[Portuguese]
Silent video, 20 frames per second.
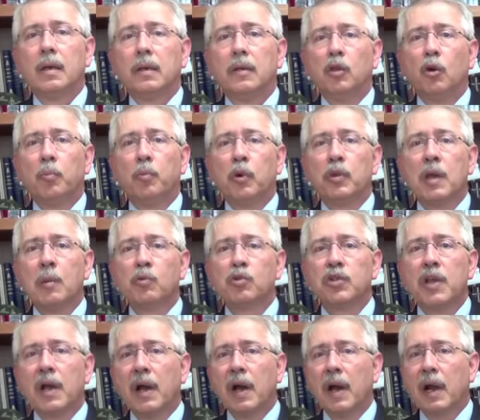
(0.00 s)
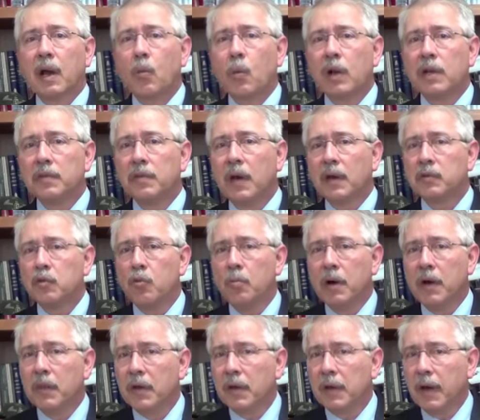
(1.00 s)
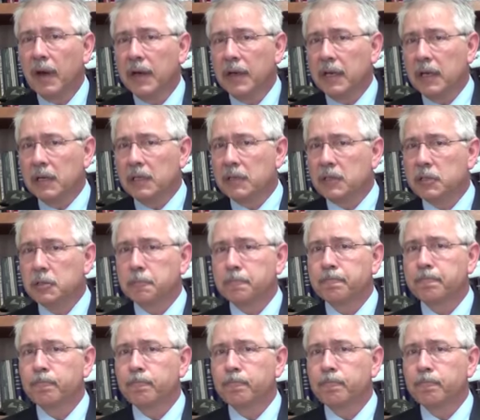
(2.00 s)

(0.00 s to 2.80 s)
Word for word: Não podemos negar a qualidade humana a eles.